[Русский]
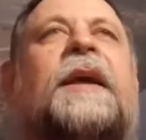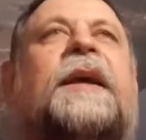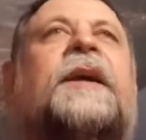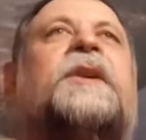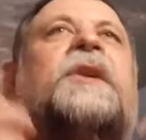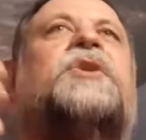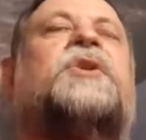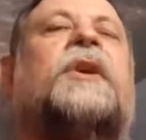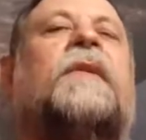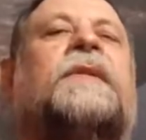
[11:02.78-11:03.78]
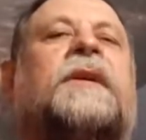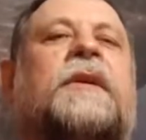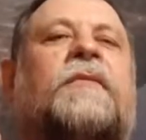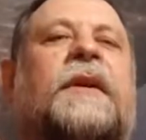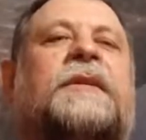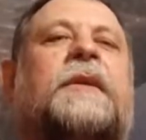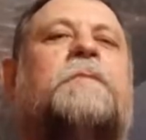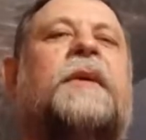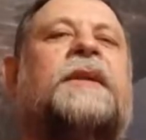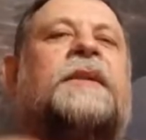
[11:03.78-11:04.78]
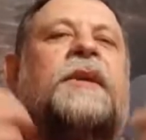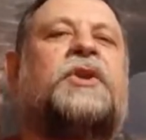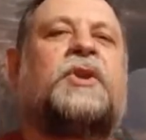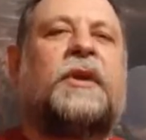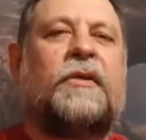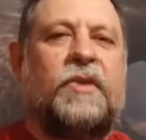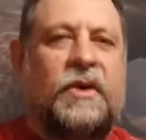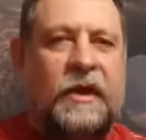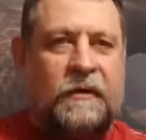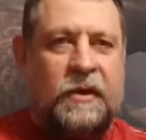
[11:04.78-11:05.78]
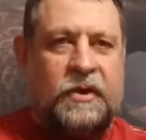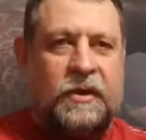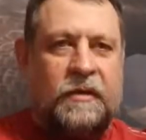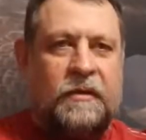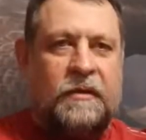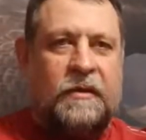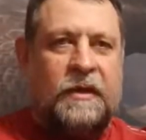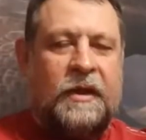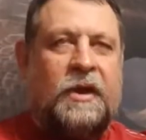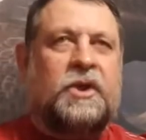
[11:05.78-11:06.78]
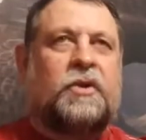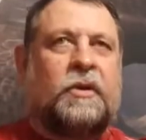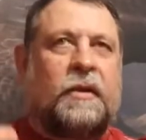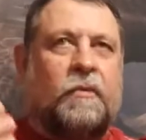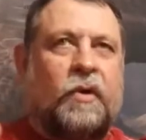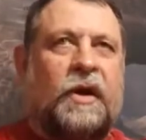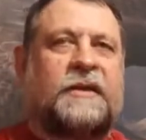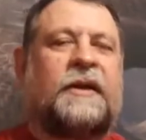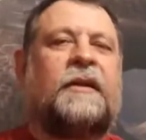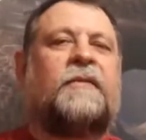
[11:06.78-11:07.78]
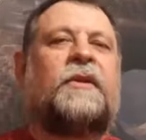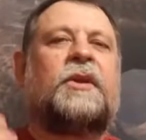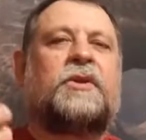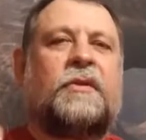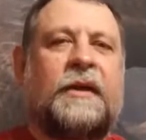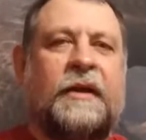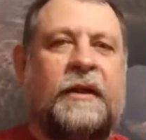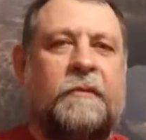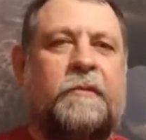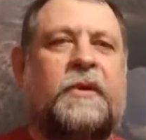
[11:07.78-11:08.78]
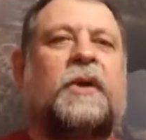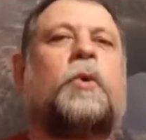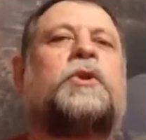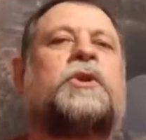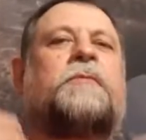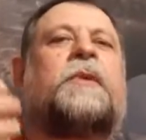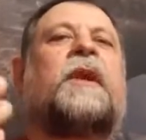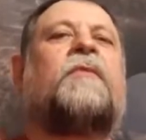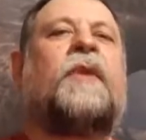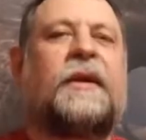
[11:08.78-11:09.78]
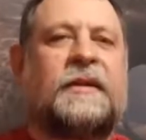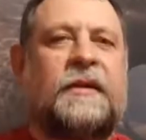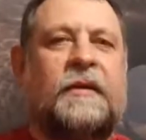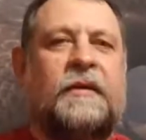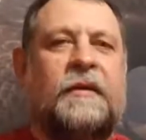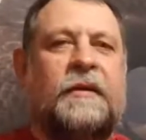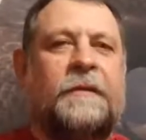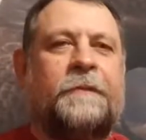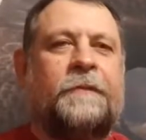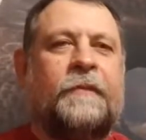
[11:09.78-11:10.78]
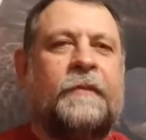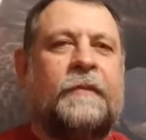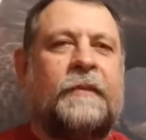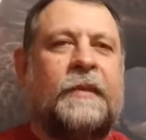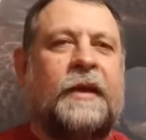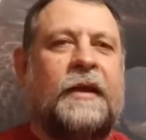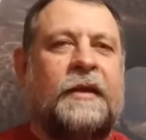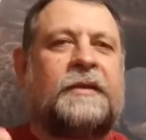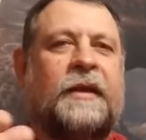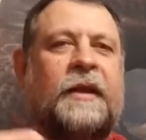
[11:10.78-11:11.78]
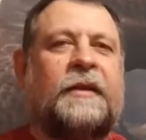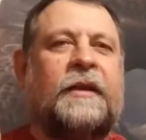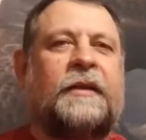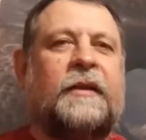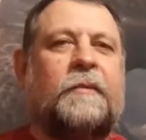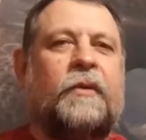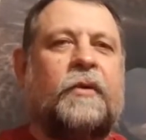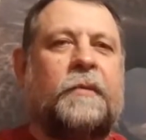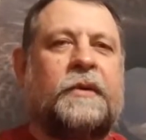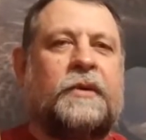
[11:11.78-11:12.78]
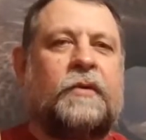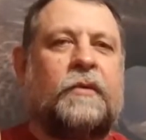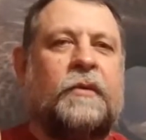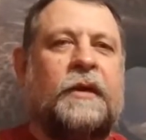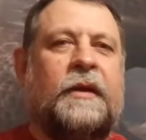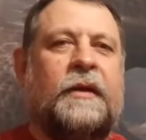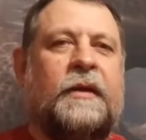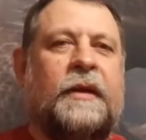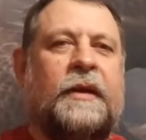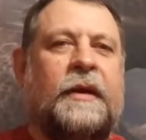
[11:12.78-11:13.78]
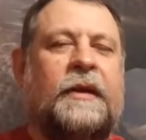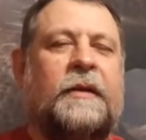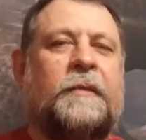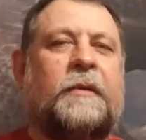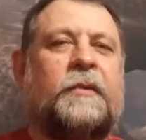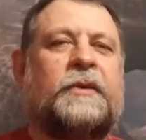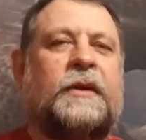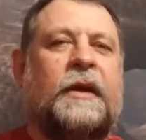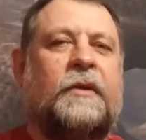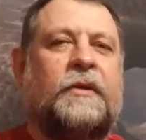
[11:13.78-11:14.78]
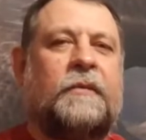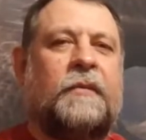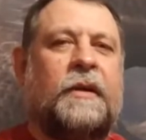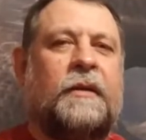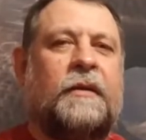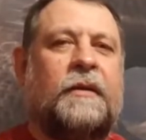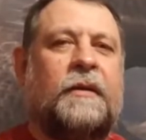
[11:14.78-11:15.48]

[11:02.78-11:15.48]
и они начинают скрываться, бесы начинают нервничать, что ты молишься, они видят, что ты хотят, хочешь прорваться, и они стоят на этом блокпосту и не пропускают тебя.